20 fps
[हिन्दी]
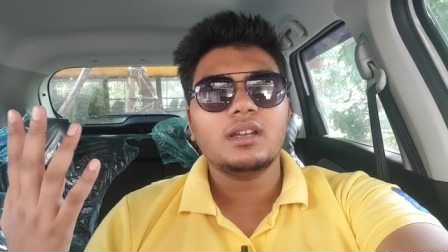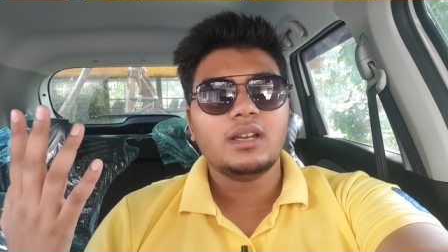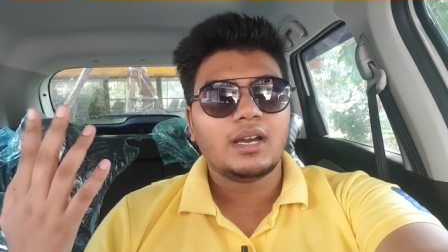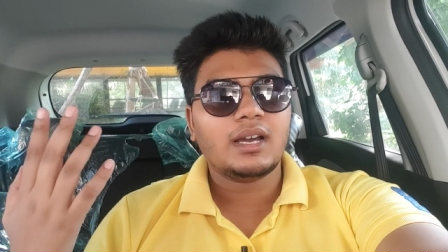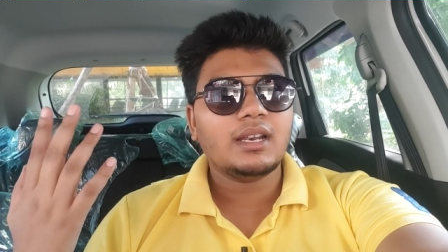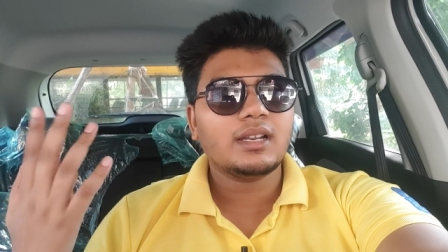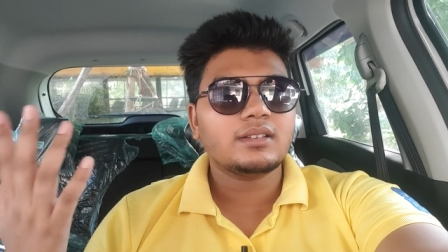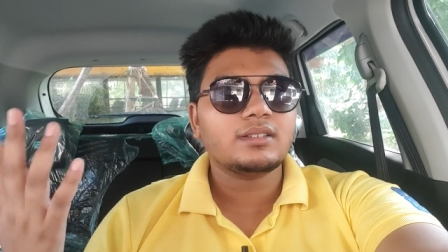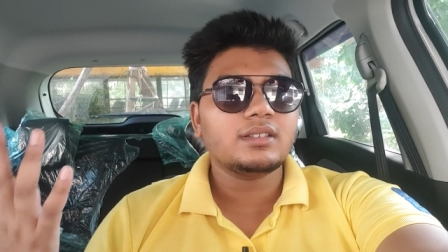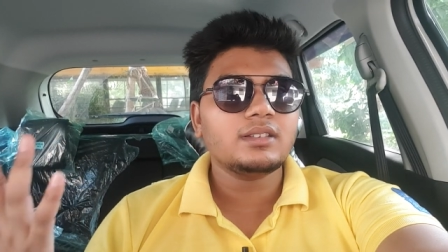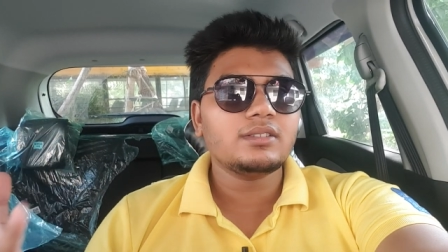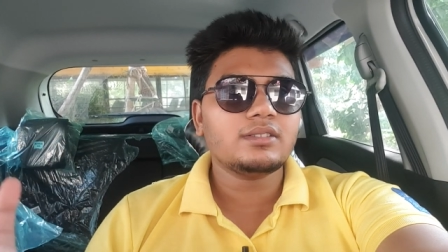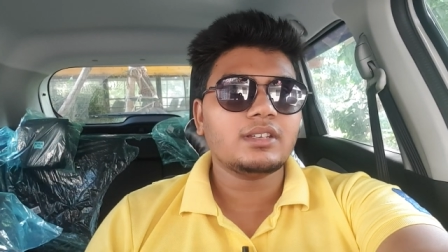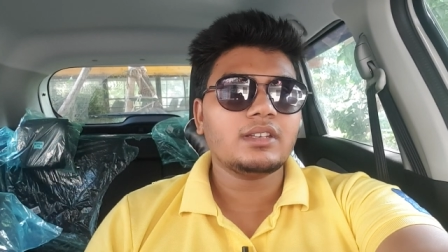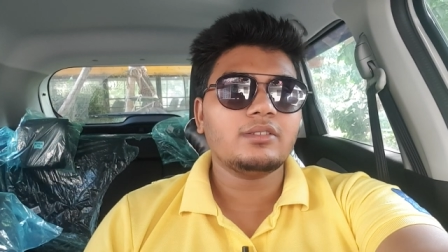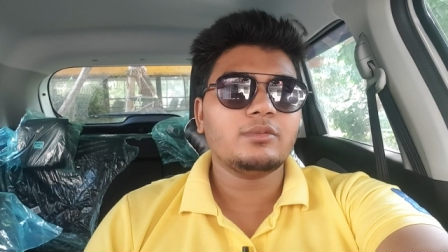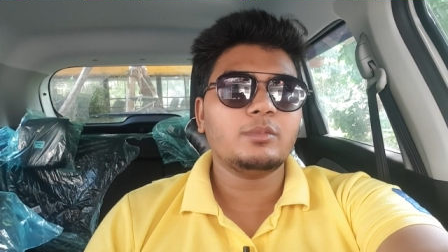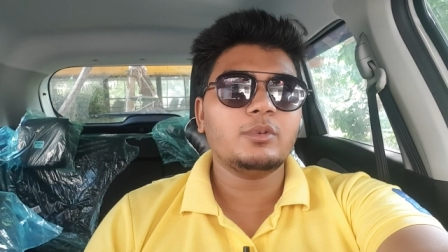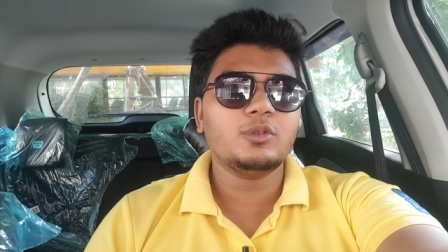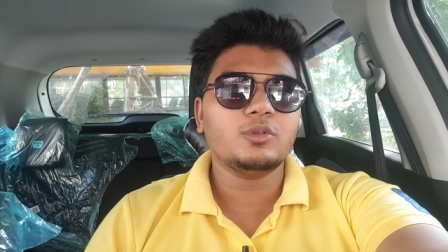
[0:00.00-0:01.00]
अलग से
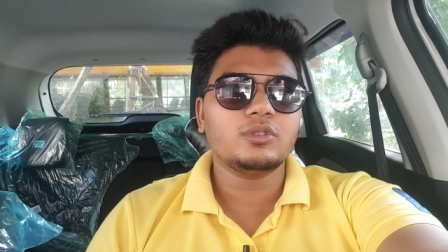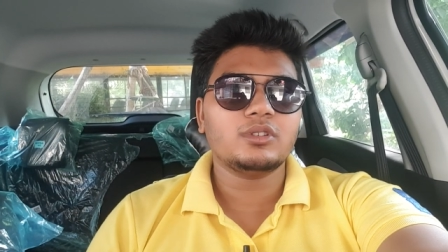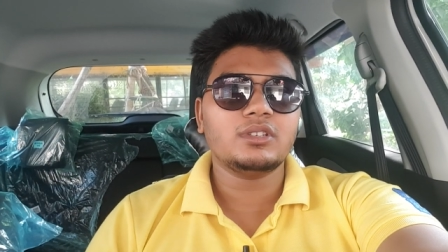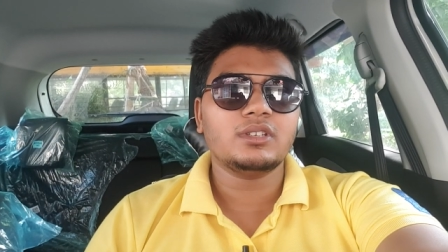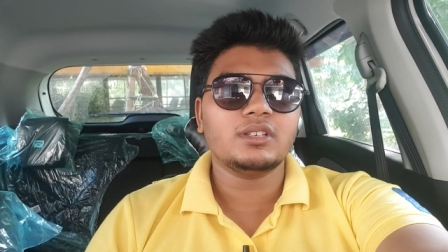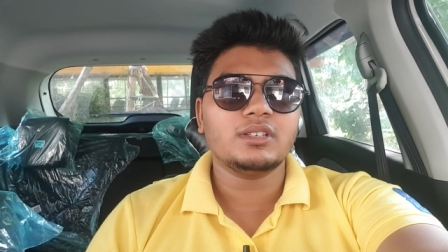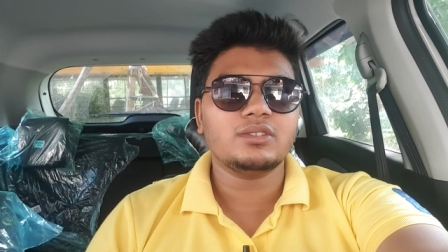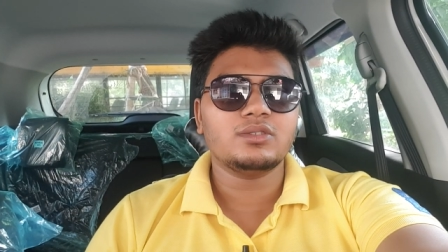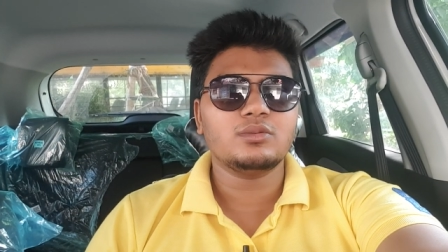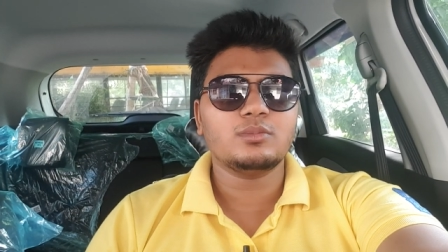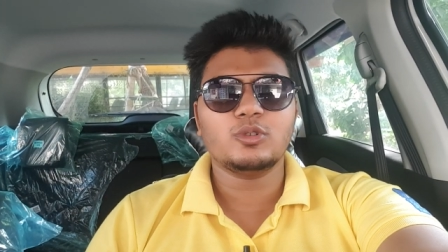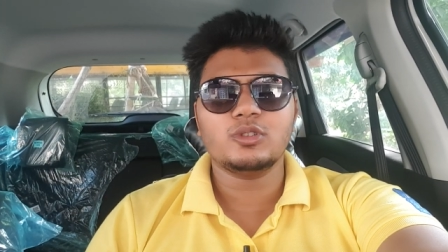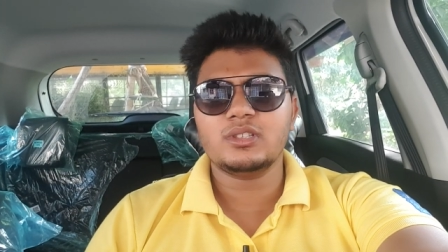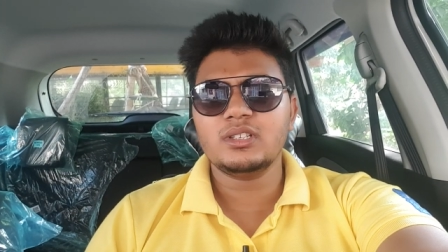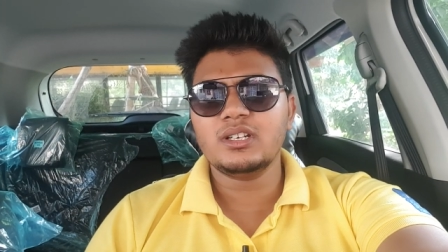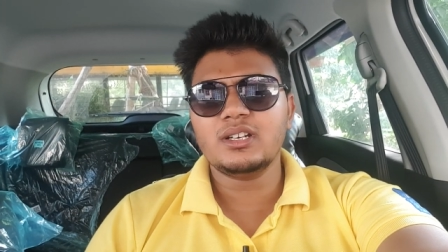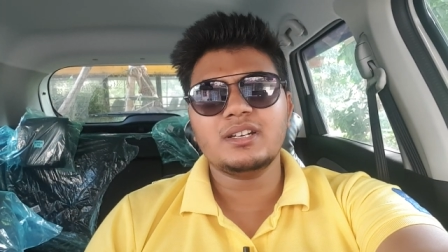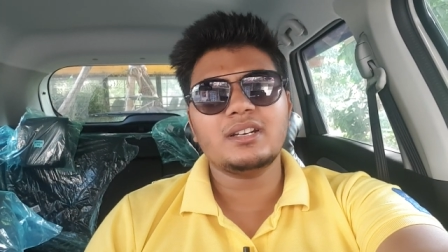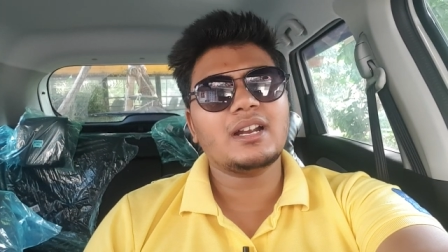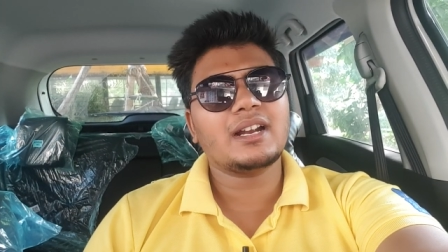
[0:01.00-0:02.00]
सेव भी होती हैं जो बोलते
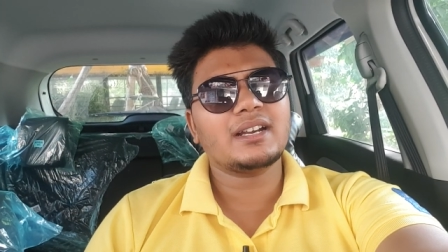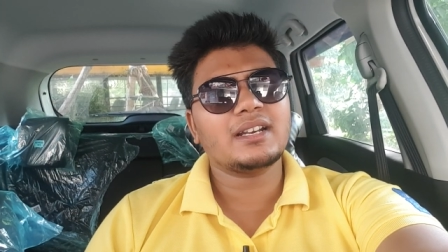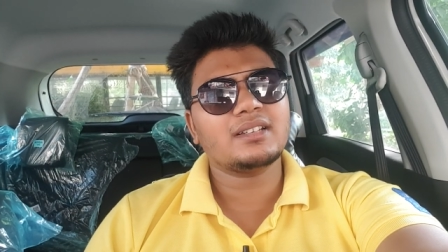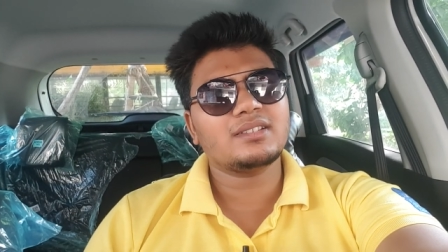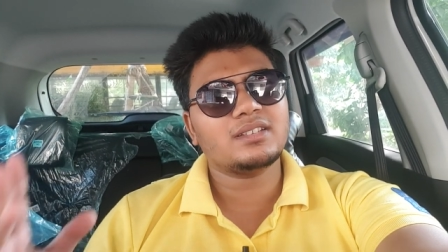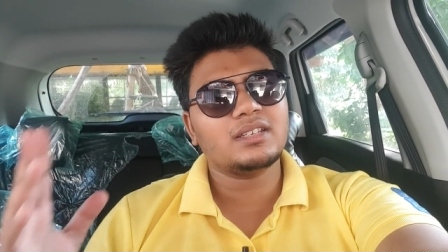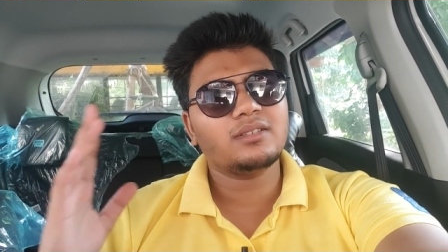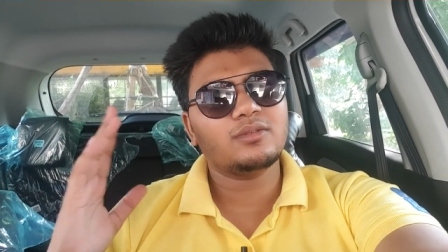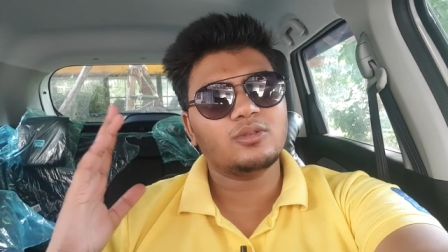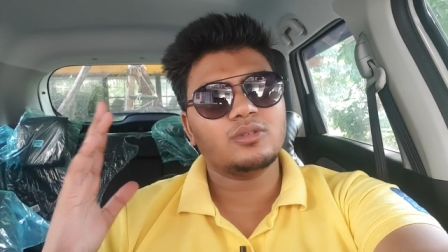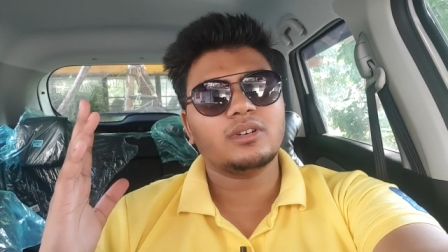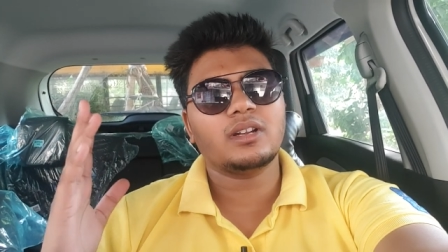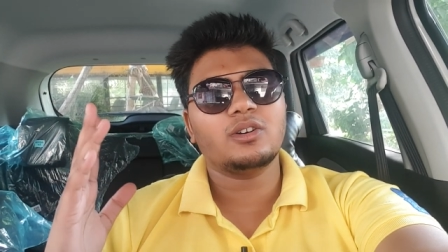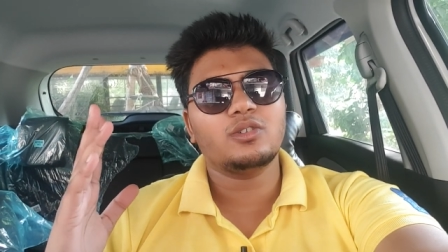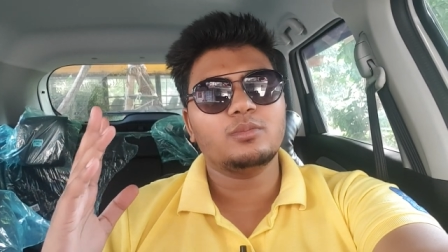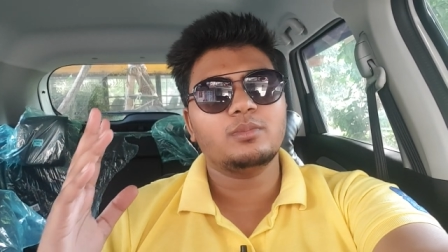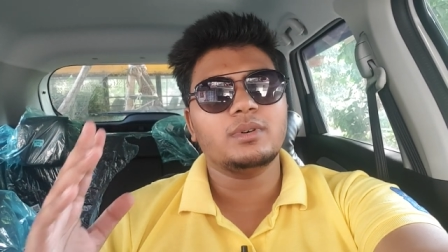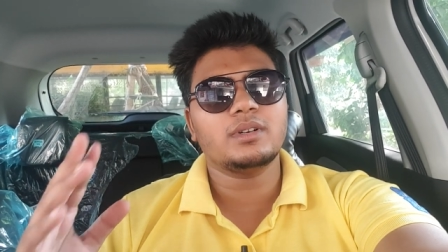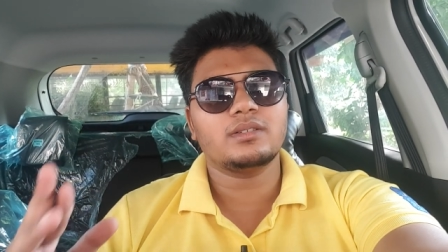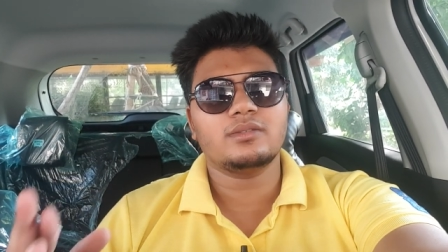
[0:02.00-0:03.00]
हैं ना डाटा सेव हो रहा है
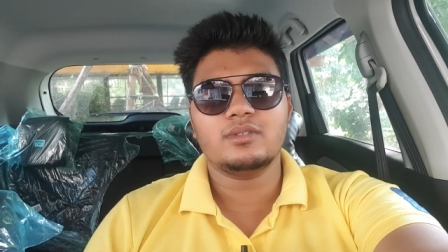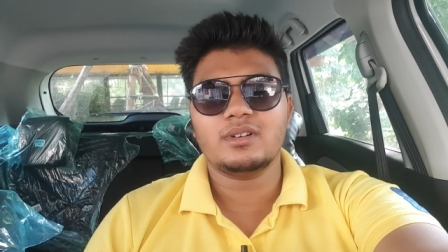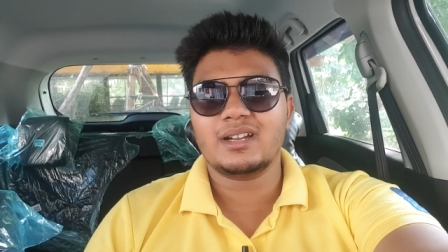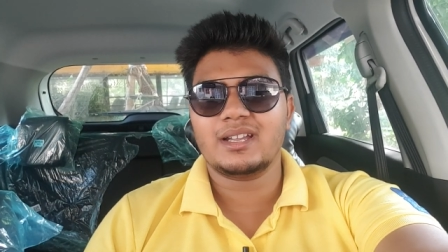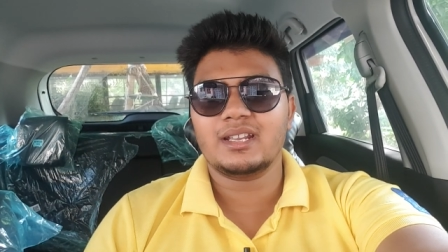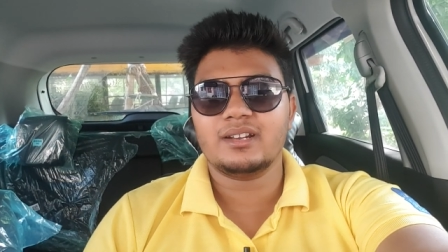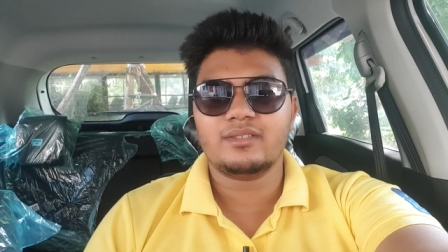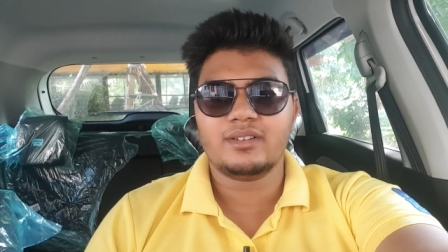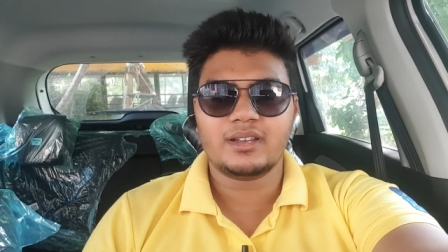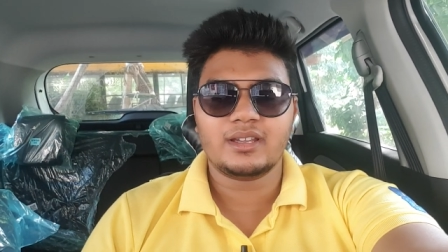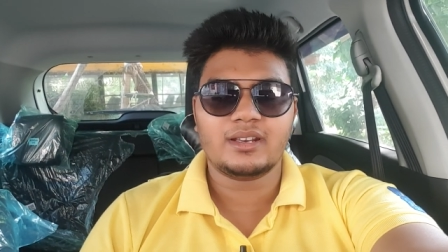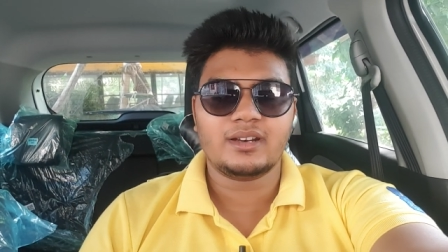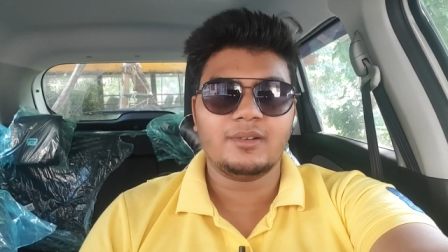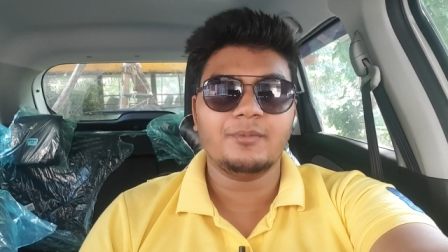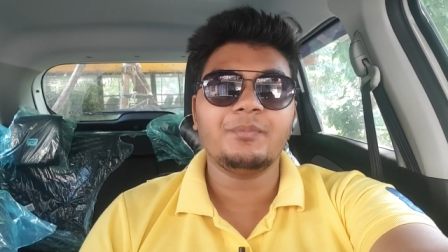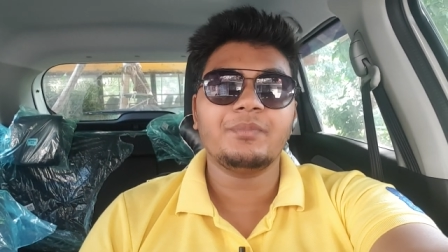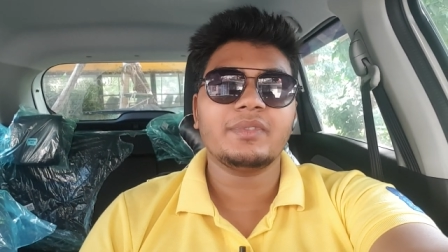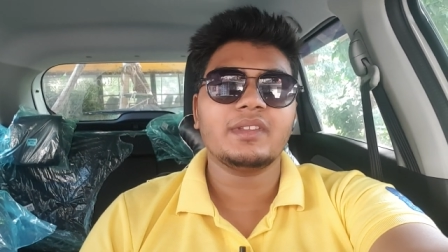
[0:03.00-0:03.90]
ऊपर वगैरह वगैरह